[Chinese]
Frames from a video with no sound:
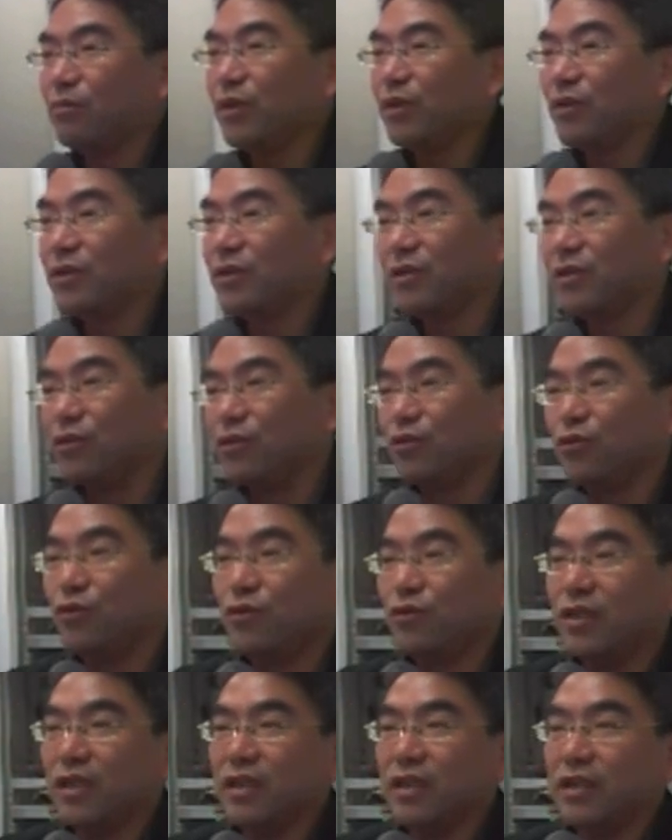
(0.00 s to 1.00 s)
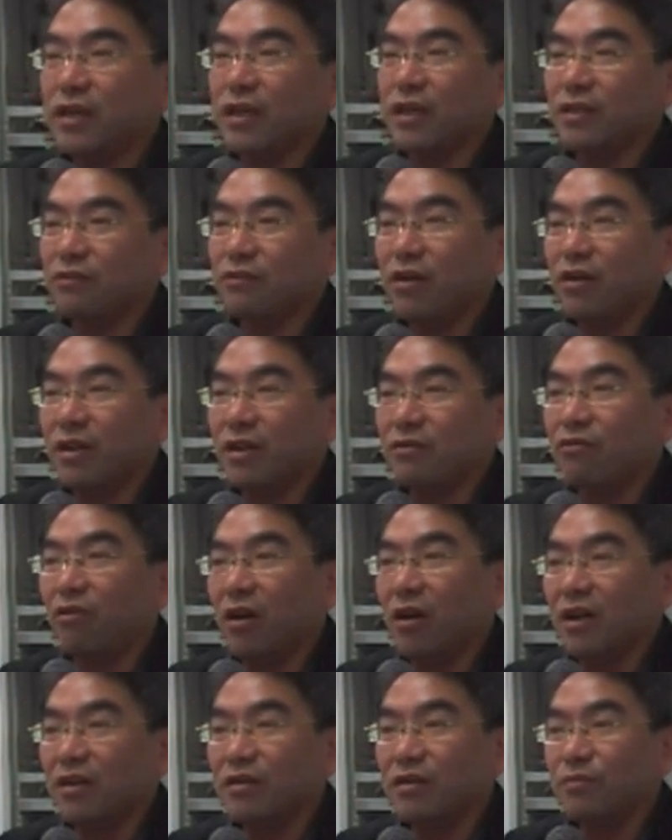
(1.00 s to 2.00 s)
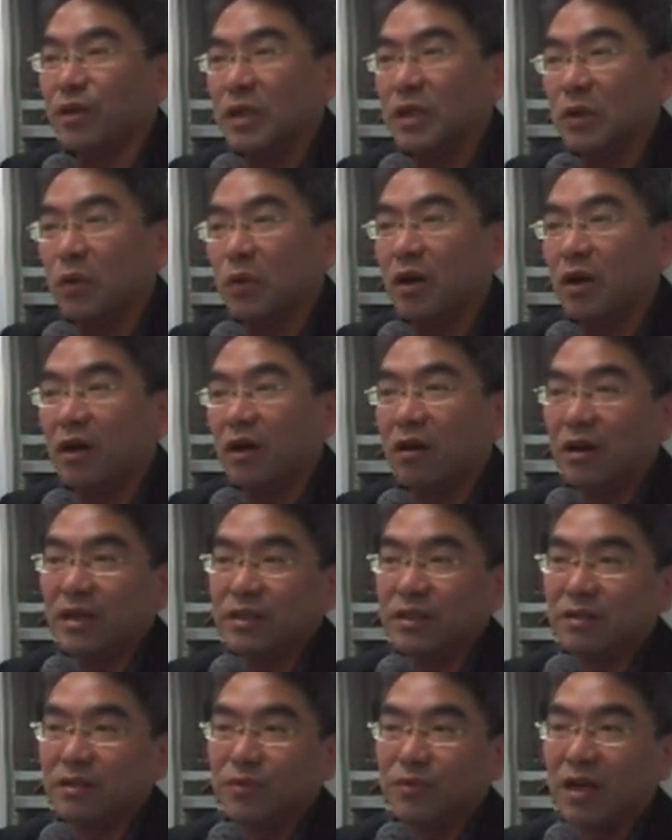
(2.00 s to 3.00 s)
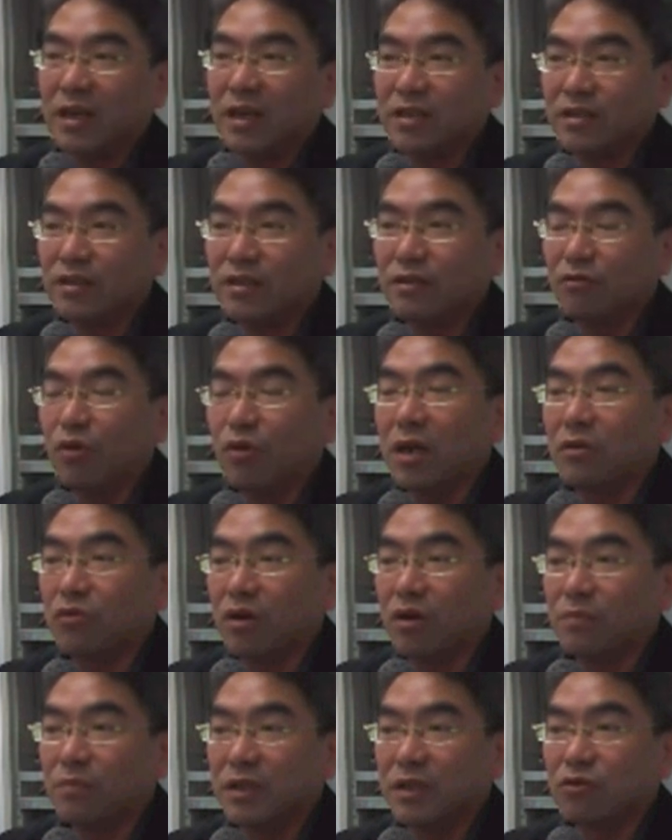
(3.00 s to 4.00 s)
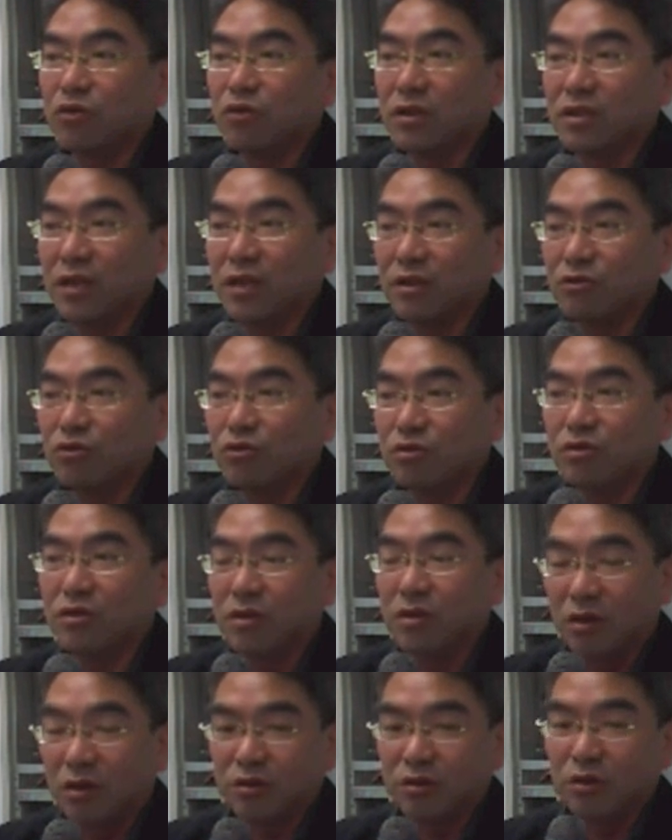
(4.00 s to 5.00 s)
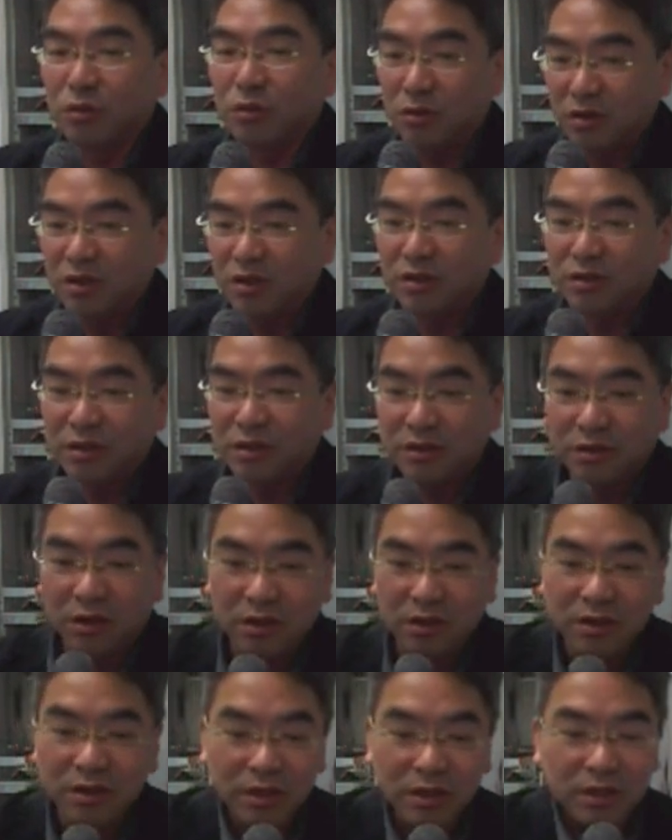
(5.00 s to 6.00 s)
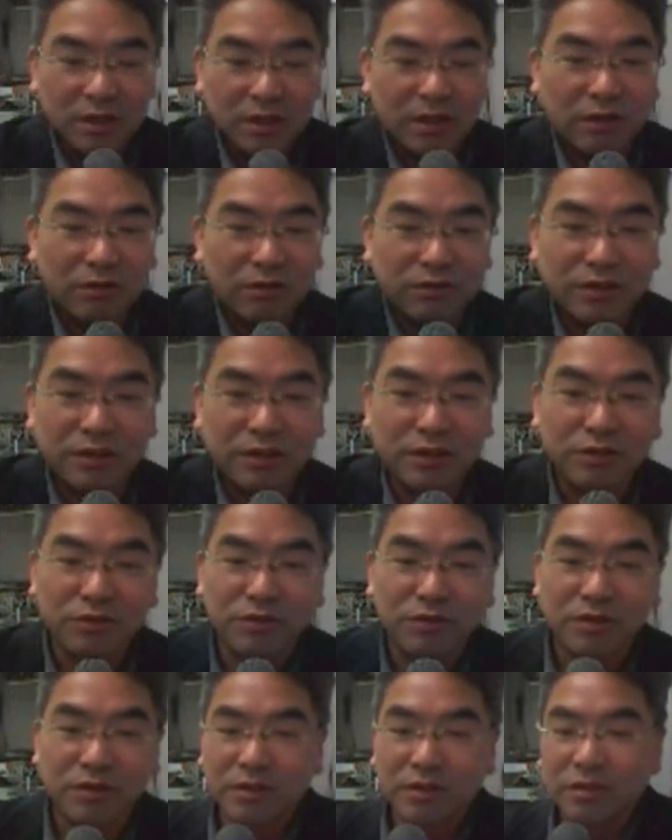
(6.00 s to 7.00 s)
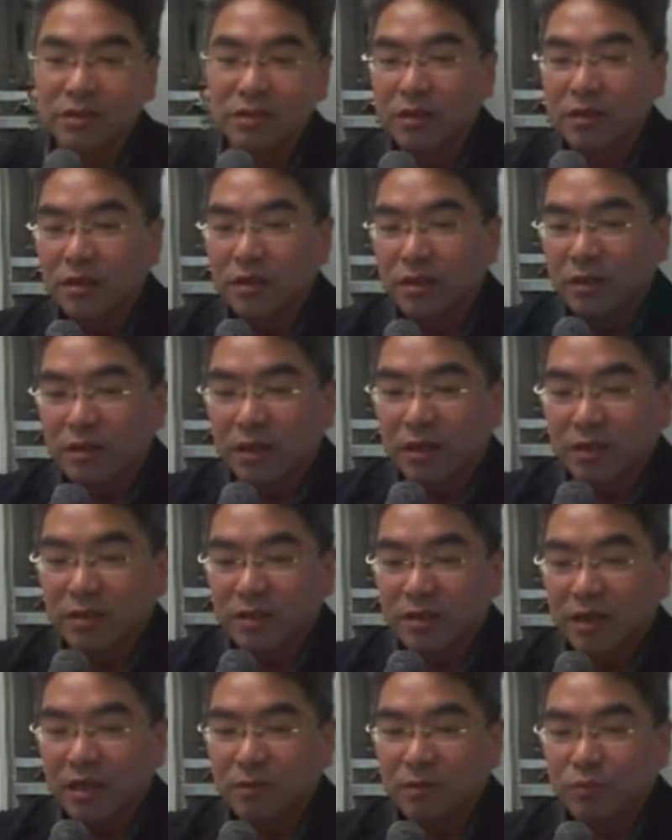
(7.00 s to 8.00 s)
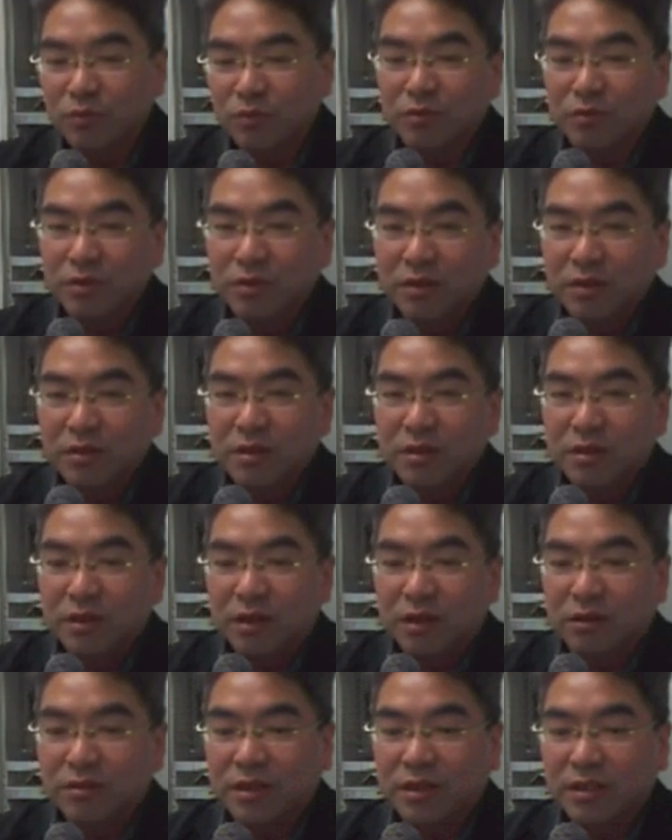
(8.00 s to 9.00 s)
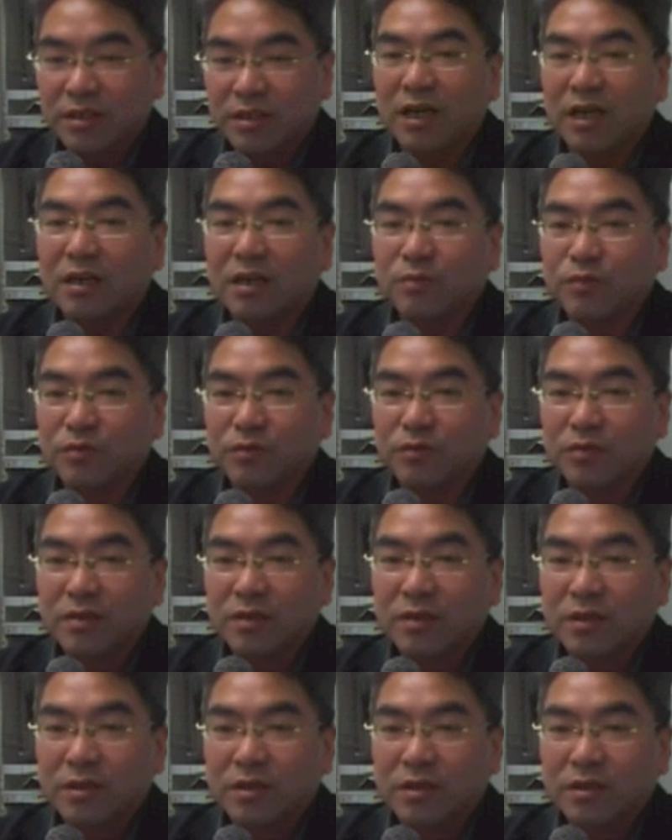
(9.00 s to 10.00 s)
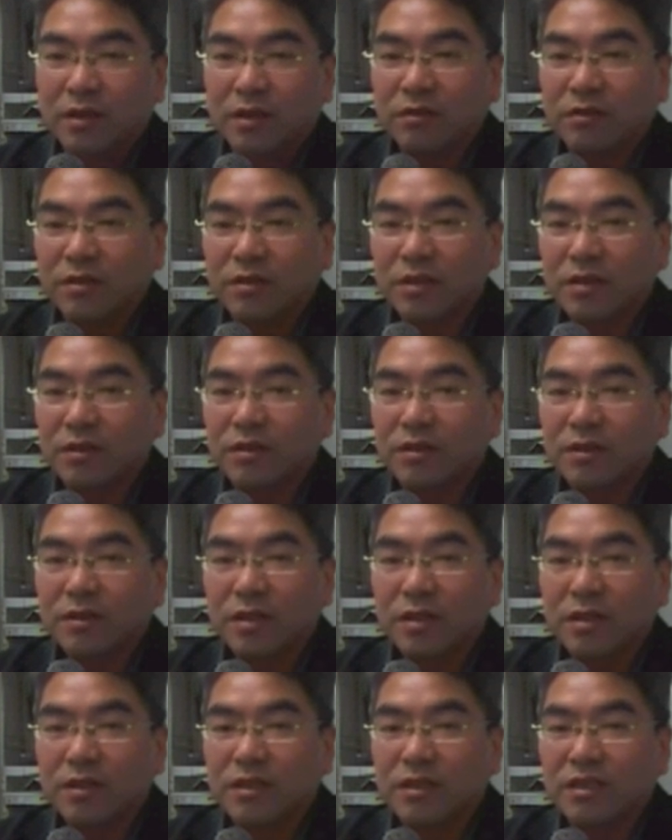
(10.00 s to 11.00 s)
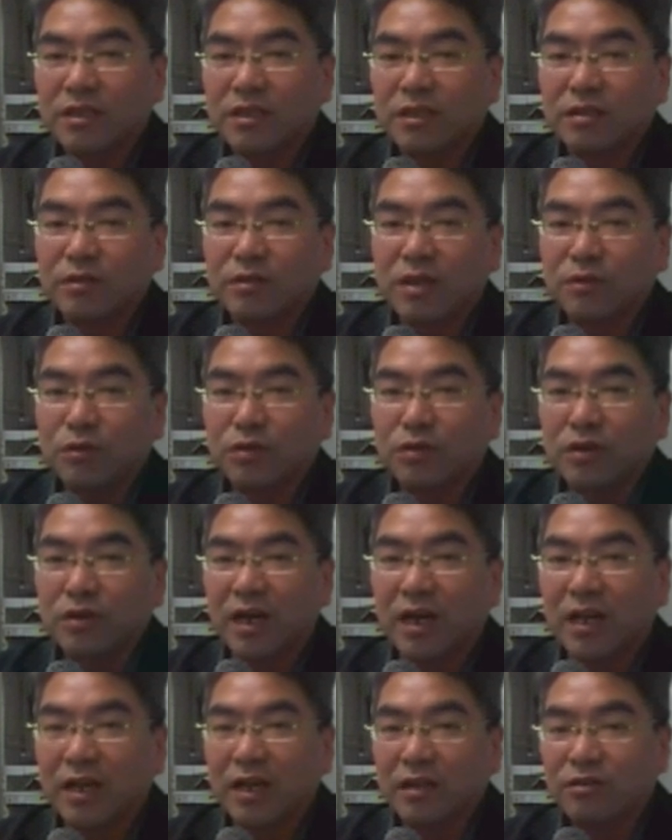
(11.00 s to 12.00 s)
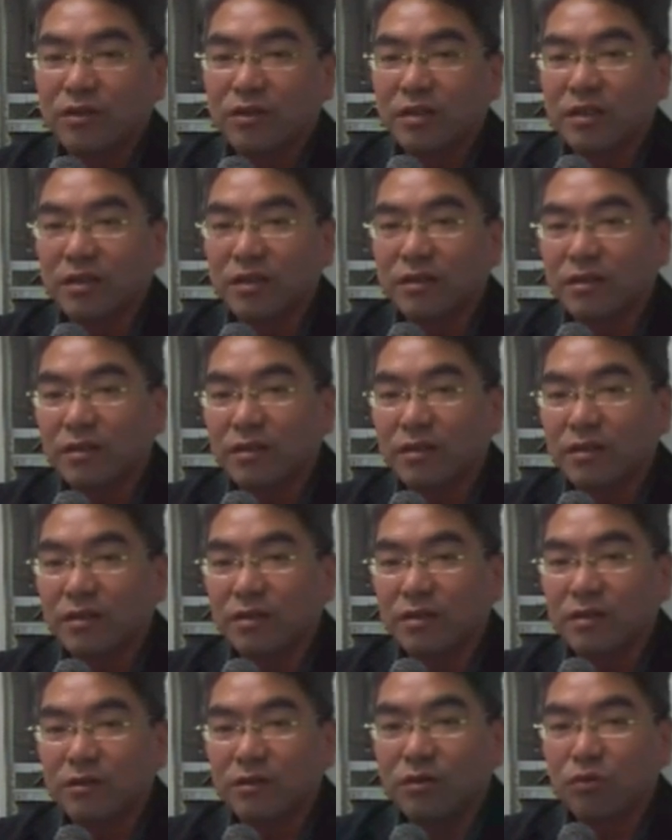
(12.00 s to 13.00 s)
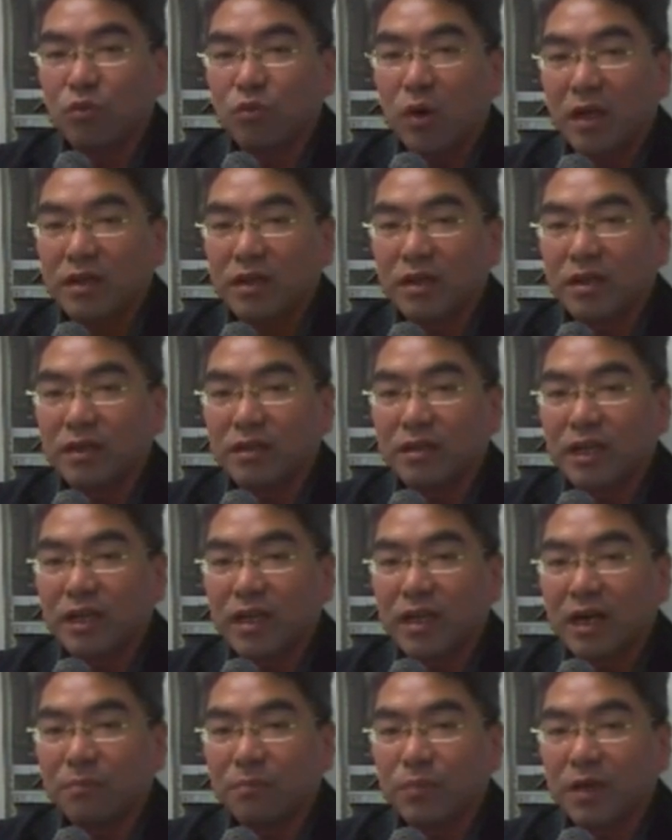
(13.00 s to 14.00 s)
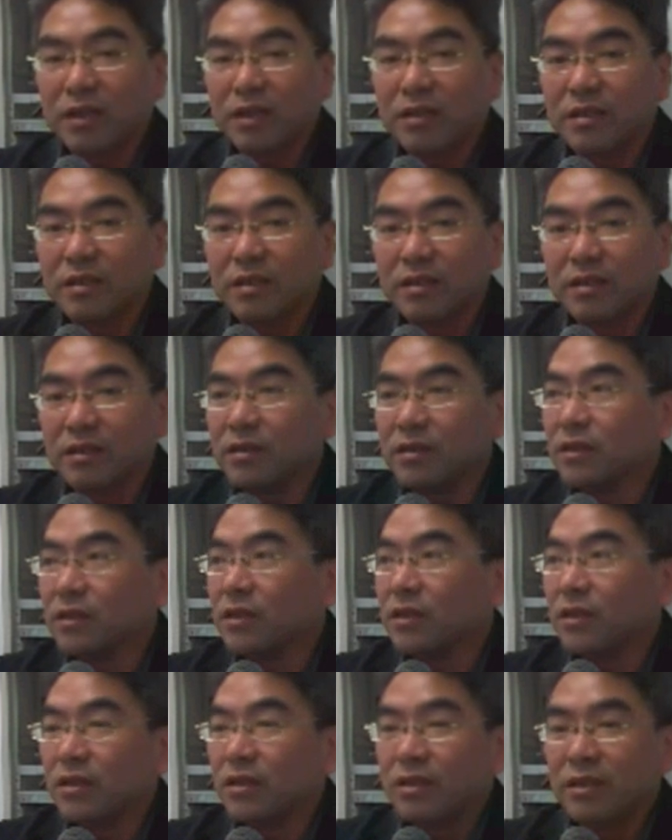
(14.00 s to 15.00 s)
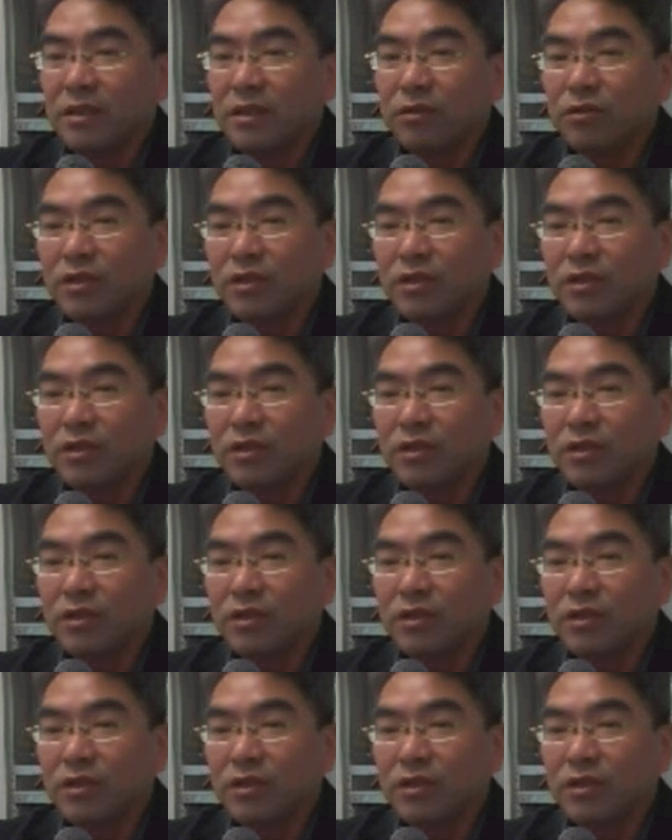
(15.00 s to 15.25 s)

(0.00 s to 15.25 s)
好啊，如果没有自动出现，应该是外挂可能没挂好还是怎么样，还是你外挂没装上去，哦都有可能哈。然后呢，你就是在下一步，然后再下一步，然后这个这个其实可以不用改了，因为这个是管那个 database 的。